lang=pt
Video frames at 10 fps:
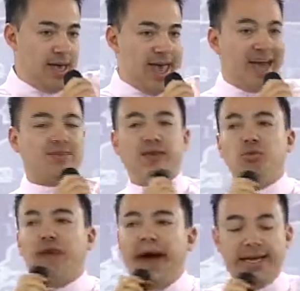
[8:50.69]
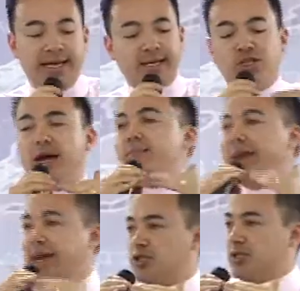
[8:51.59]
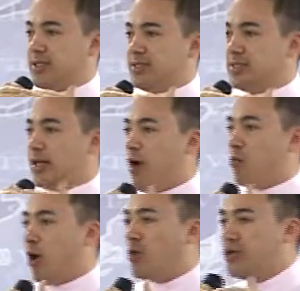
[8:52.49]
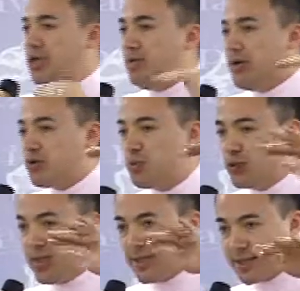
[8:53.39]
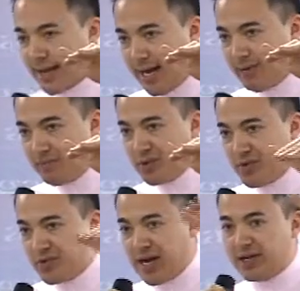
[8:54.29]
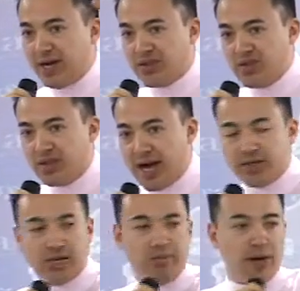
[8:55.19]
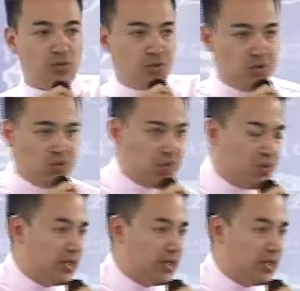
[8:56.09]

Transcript: Essa muralha, ela tinha brechas ao qual os inimigos podiam entrar, saquear a cidade, acabar com tudo.